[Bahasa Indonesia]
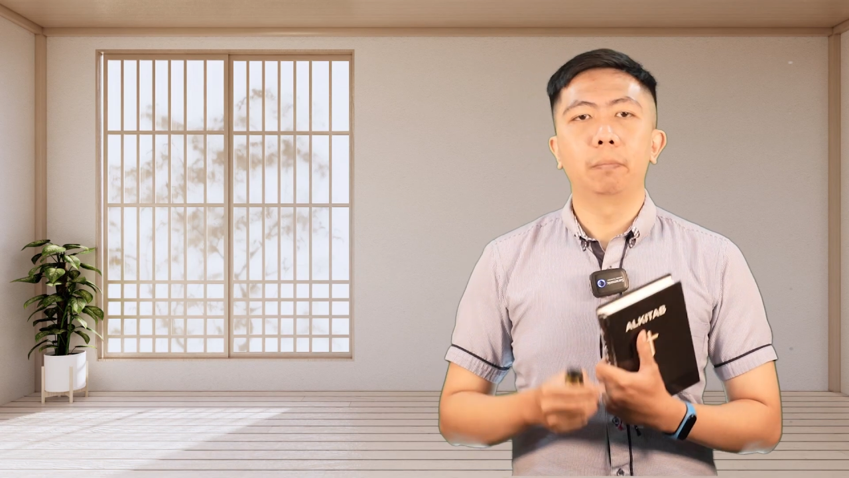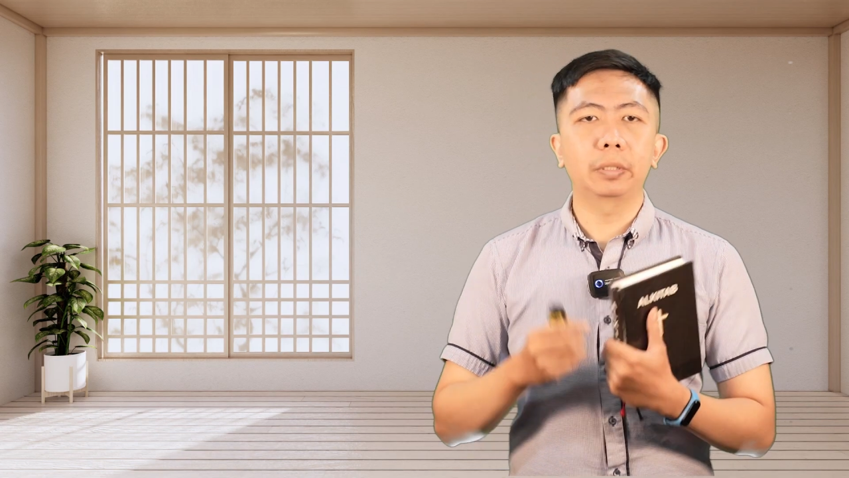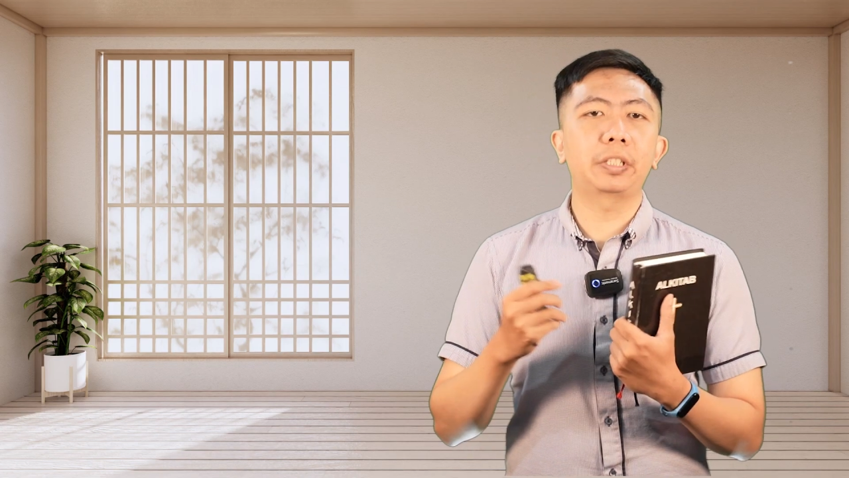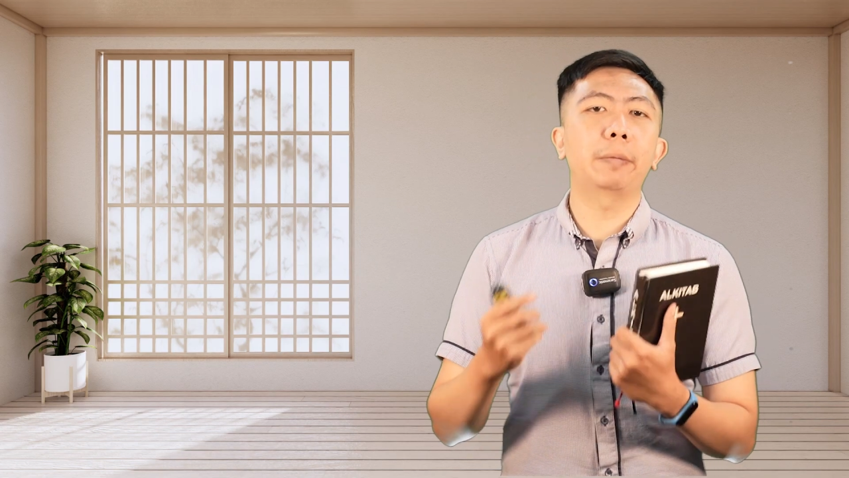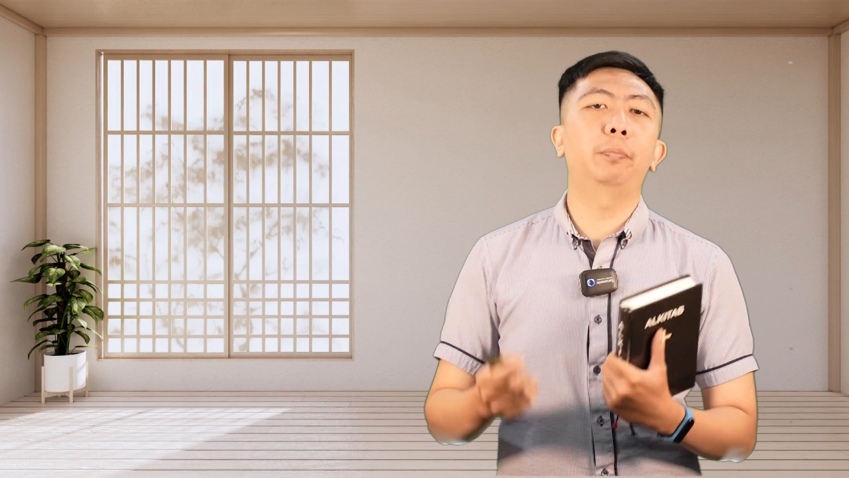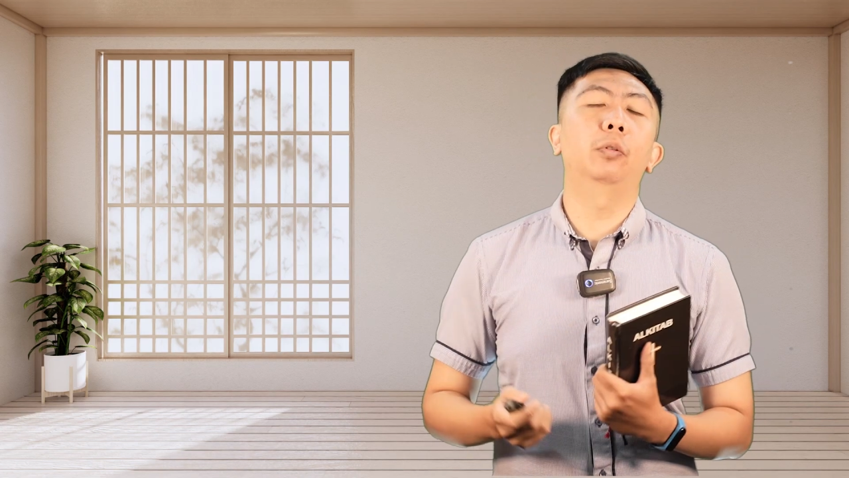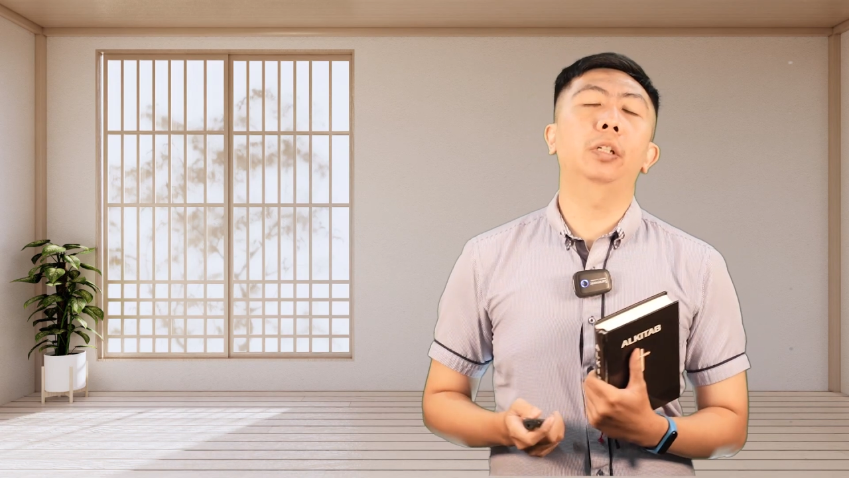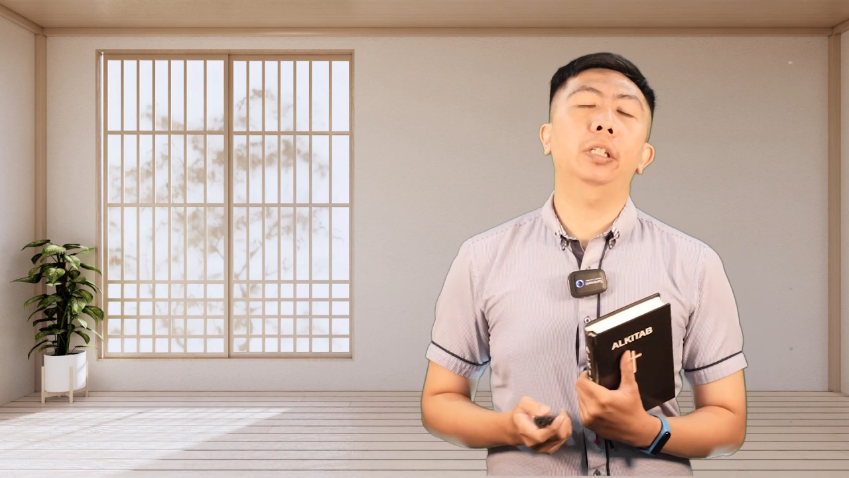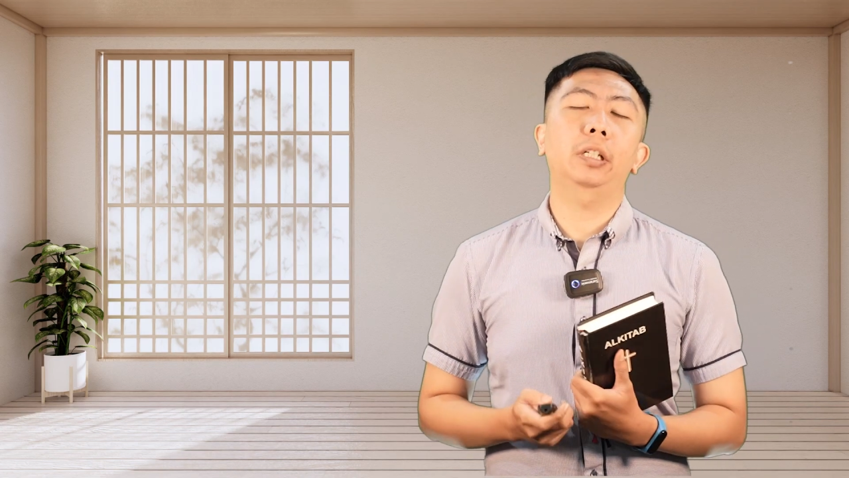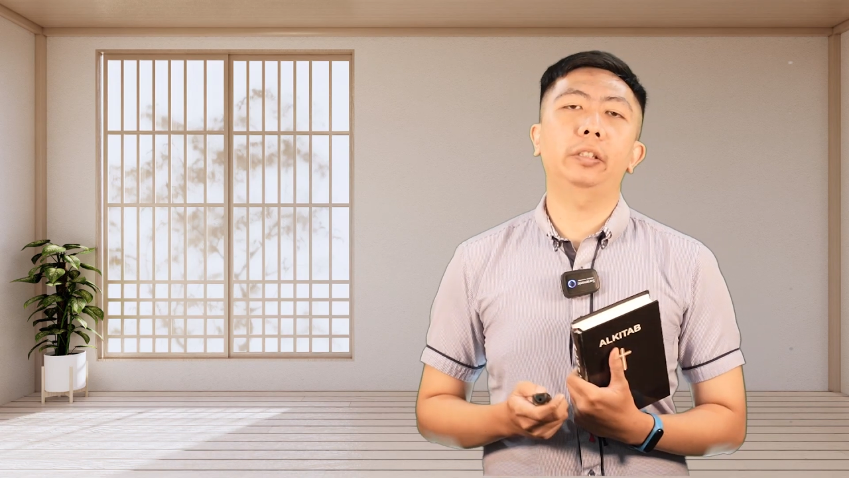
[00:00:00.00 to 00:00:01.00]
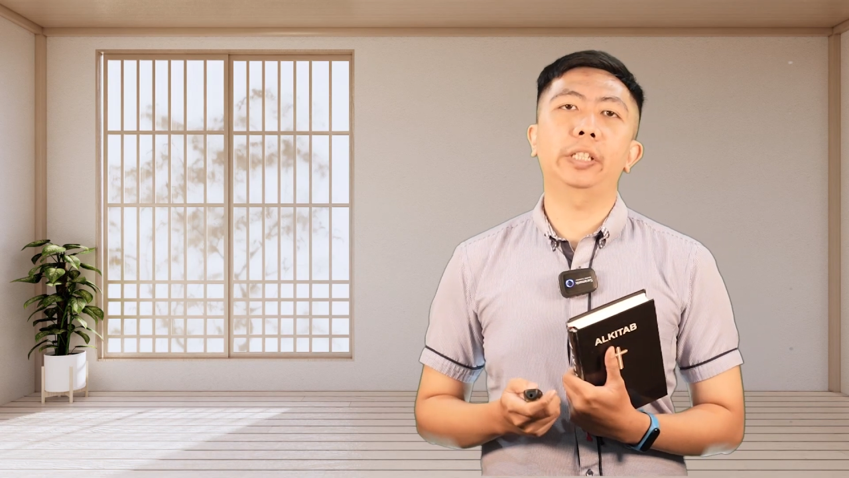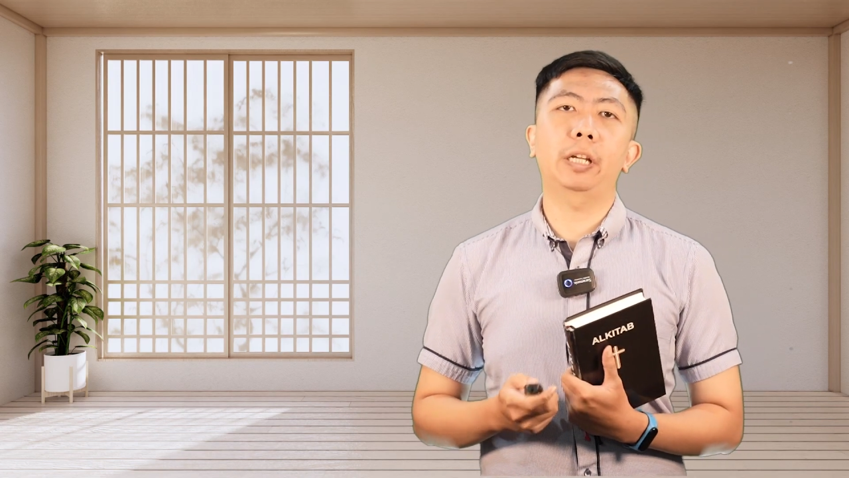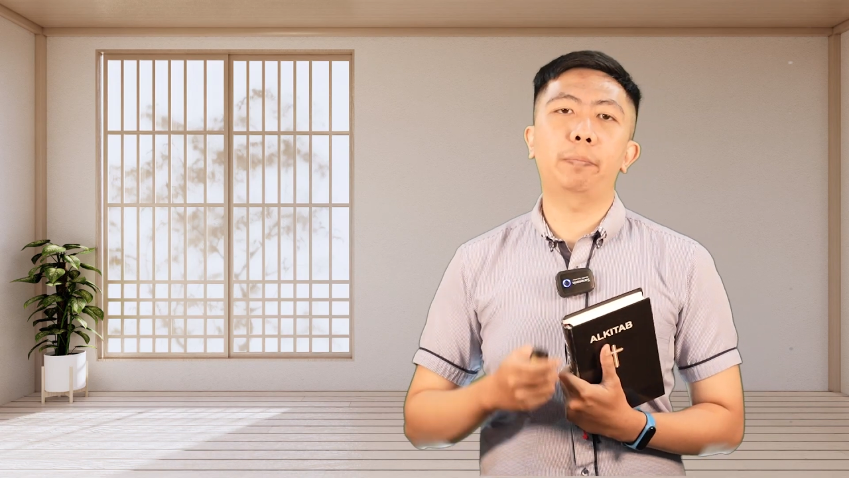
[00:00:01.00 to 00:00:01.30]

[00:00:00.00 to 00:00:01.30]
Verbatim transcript: Meskipun ketika